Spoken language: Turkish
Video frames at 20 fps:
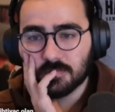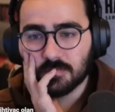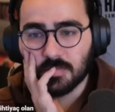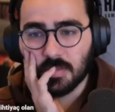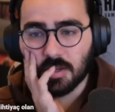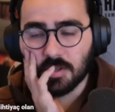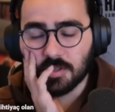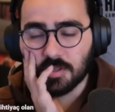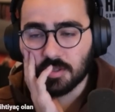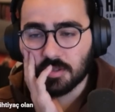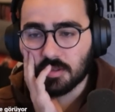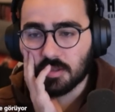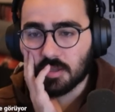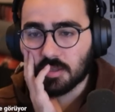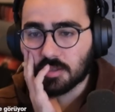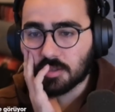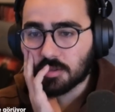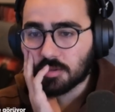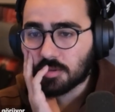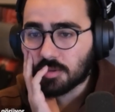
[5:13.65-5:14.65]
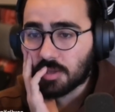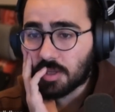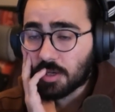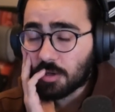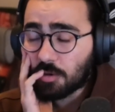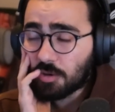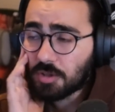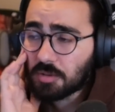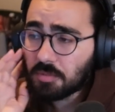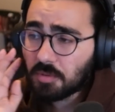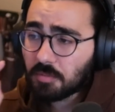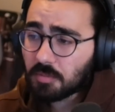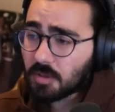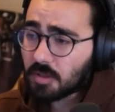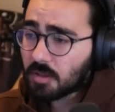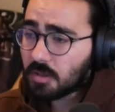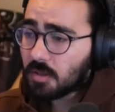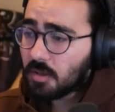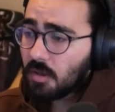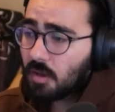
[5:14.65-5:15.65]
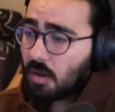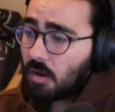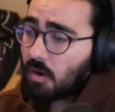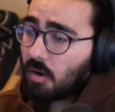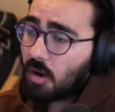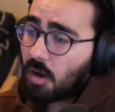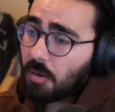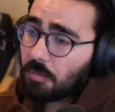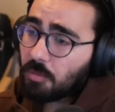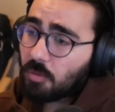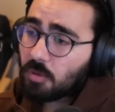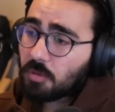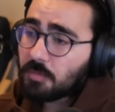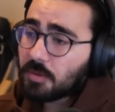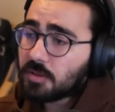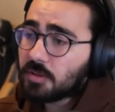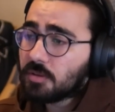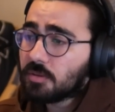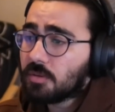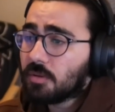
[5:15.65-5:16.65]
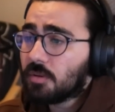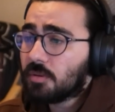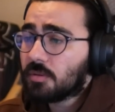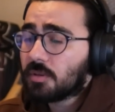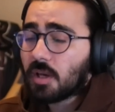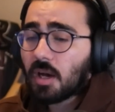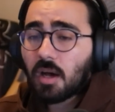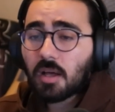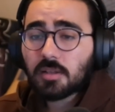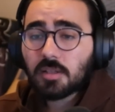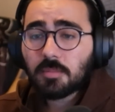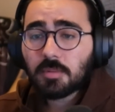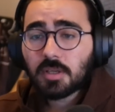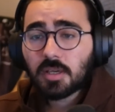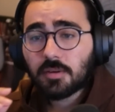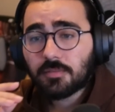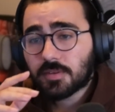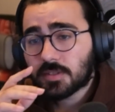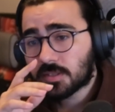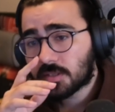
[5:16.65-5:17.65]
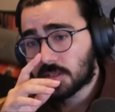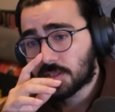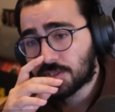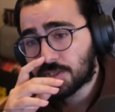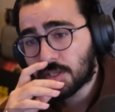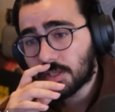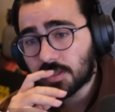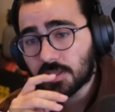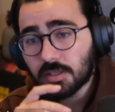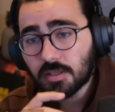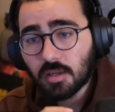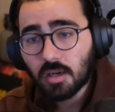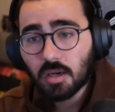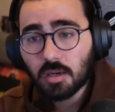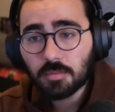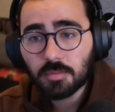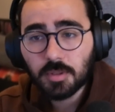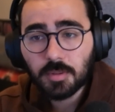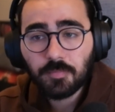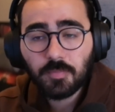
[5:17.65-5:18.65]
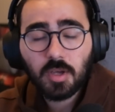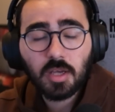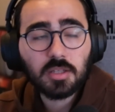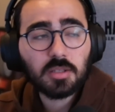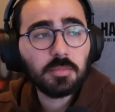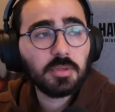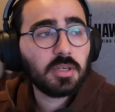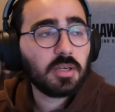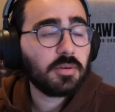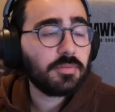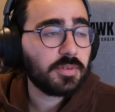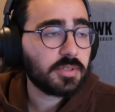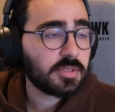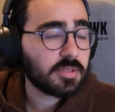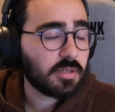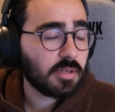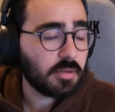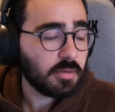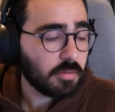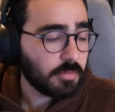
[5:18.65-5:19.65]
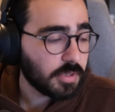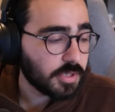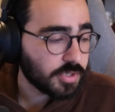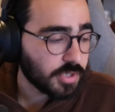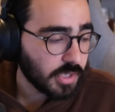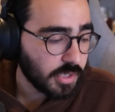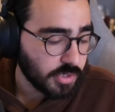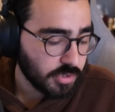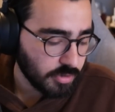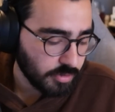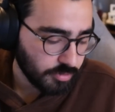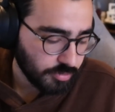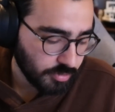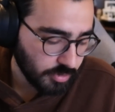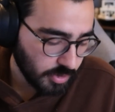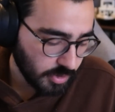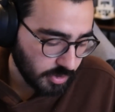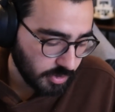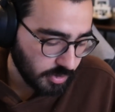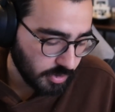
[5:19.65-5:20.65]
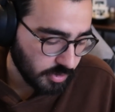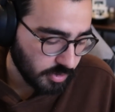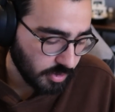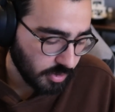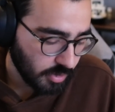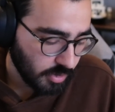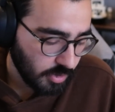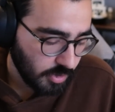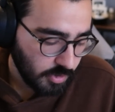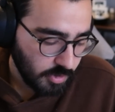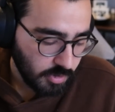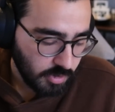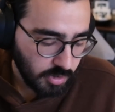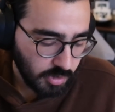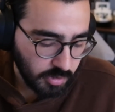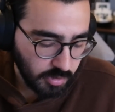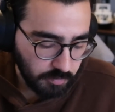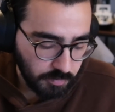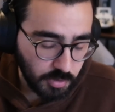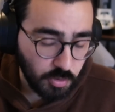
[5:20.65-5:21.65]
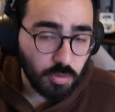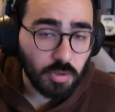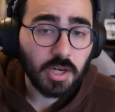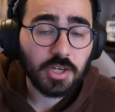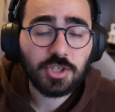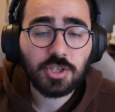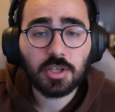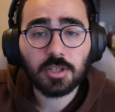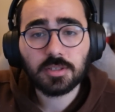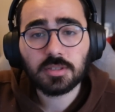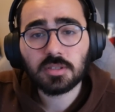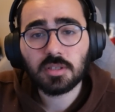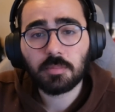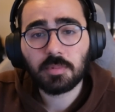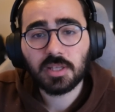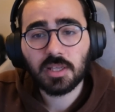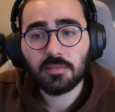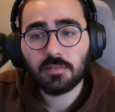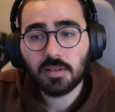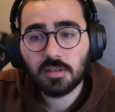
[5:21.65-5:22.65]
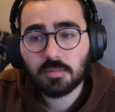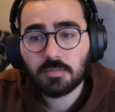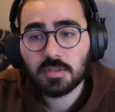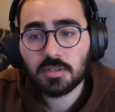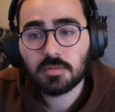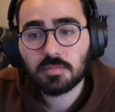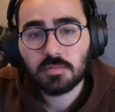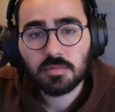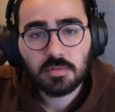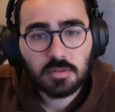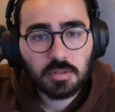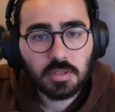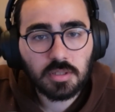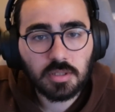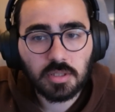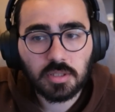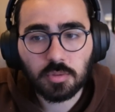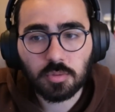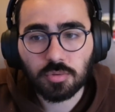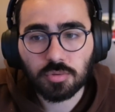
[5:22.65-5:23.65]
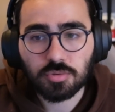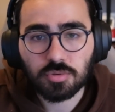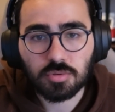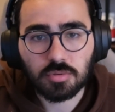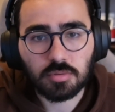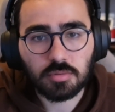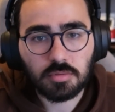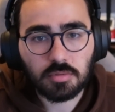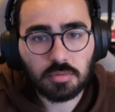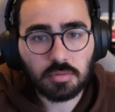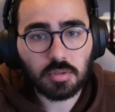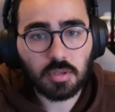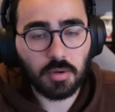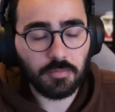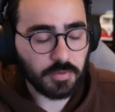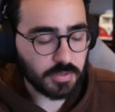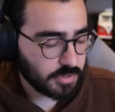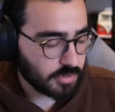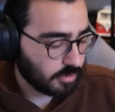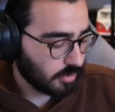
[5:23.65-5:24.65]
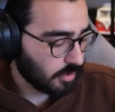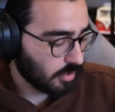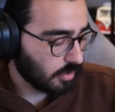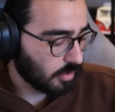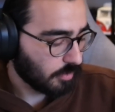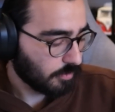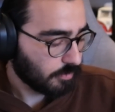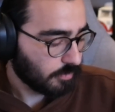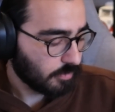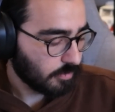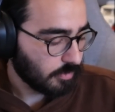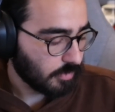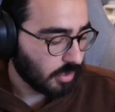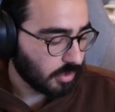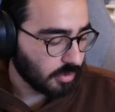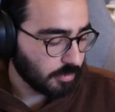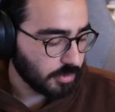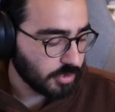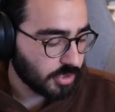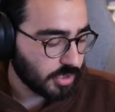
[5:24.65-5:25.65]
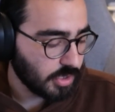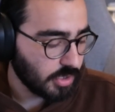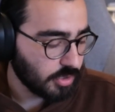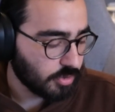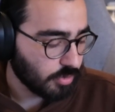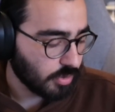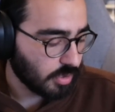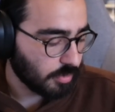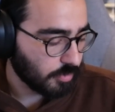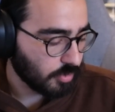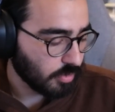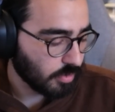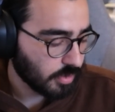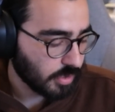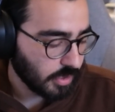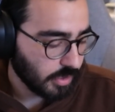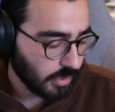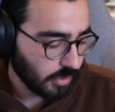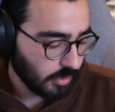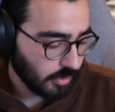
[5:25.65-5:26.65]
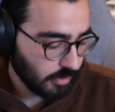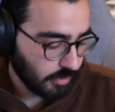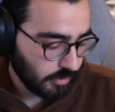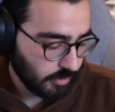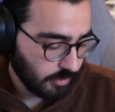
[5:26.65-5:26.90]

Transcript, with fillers: Bence ikna edecek. Ekonomi mi? Abi olmadığını gördük ya. Adamın kafasında şey değil abi. Adamın kafası tamamen şeye çalışıyor arkadaşlar. Hani bir gün aç kalırız ama devletimiz iyi yürüsün kafasında adam. Adamın şeyi hiç önemi yok yani.